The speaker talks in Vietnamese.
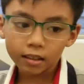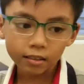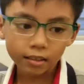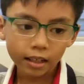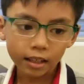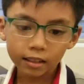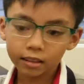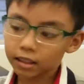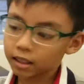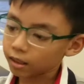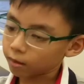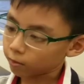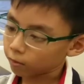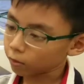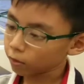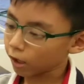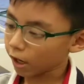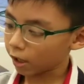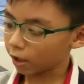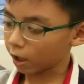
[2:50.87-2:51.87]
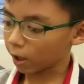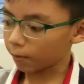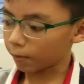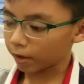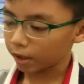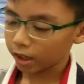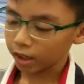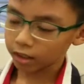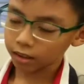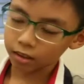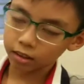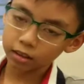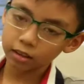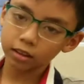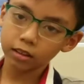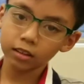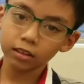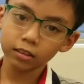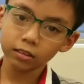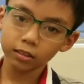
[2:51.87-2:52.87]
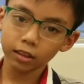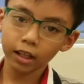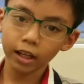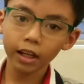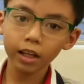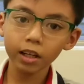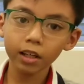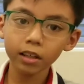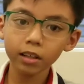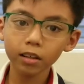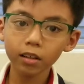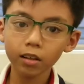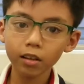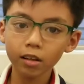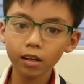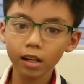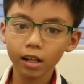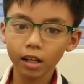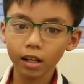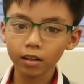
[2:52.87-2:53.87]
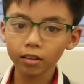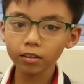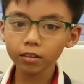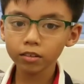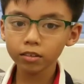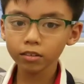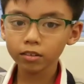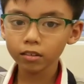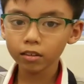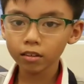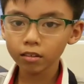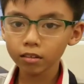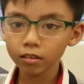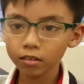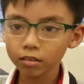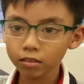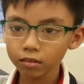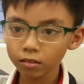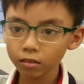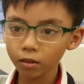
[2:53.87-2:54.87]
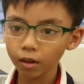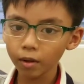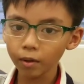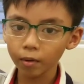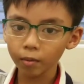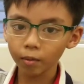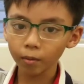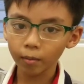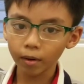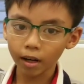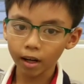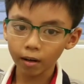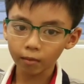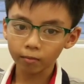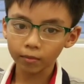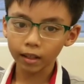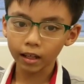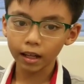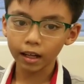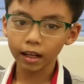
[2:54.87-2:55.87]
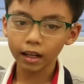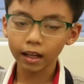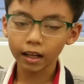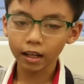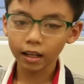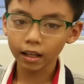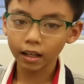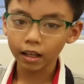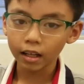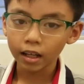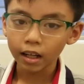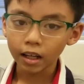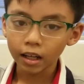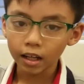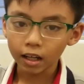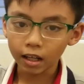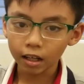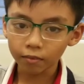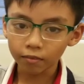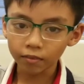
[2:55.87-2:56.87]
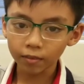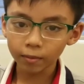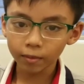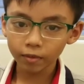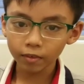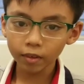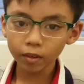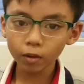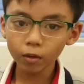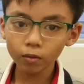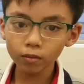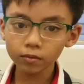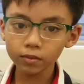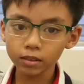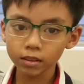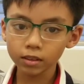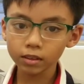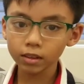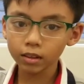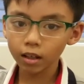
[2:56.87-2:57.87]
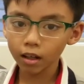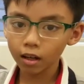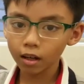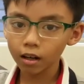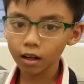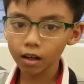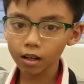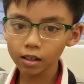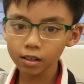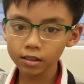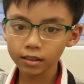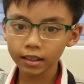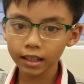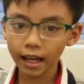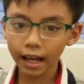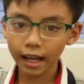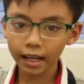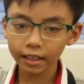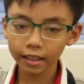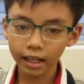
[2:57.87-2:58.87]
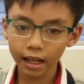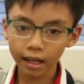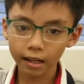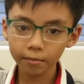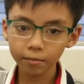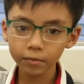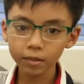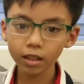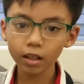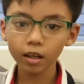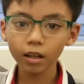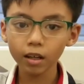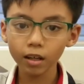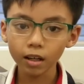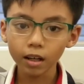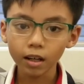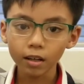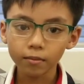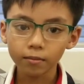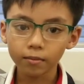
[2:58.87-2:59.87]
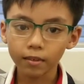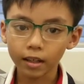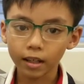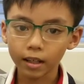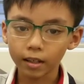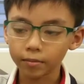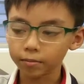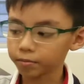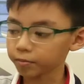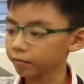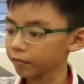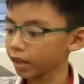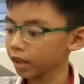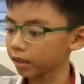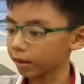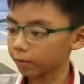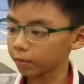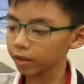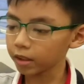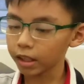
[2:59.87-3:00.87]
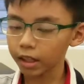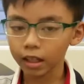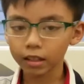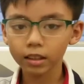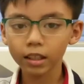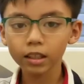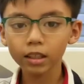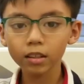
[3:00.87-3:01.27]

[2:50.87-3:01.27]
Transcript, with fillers: đang đã đọc cuốn này rồi mà đang thấy nó là nó nó, khuyên mình một bài học là à, mình phải luôn vượt khó can đảm lên và đọc cái này đang thấy